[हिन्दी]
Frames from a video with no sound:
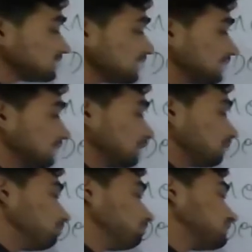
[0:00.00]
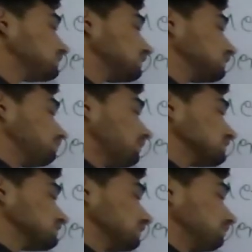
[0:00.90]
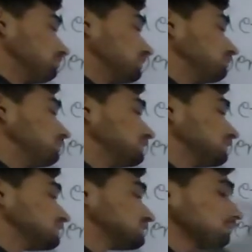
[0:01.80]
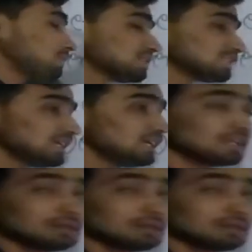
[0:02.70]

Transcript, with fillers: पास है मेटल के पास है मेलेबिलिटी किसके पास है